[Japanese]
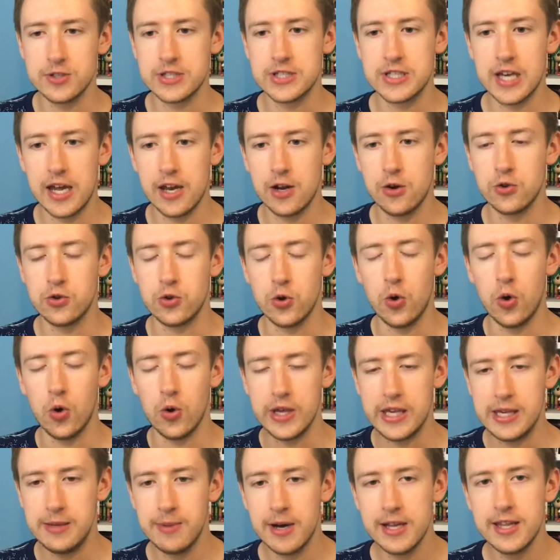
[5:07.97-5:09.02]
を使えること
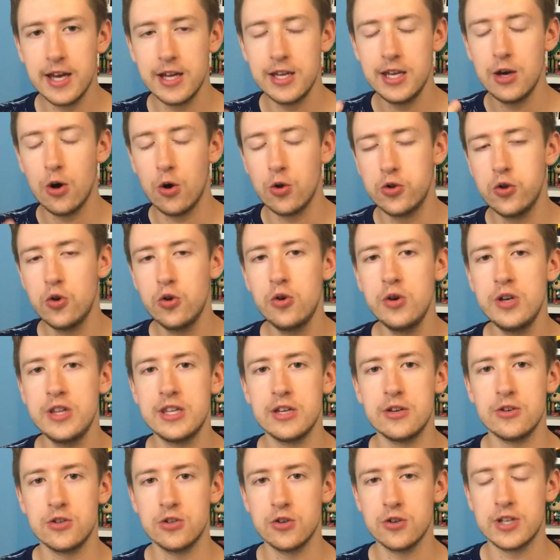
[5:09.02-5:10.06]
をいまだに驚い
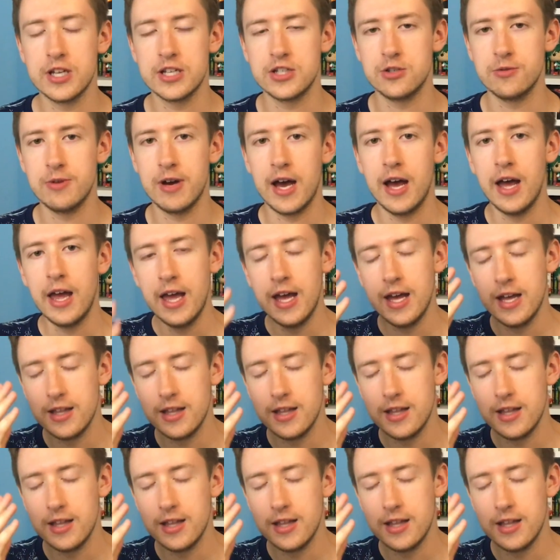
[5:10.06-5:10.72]
てる人たちは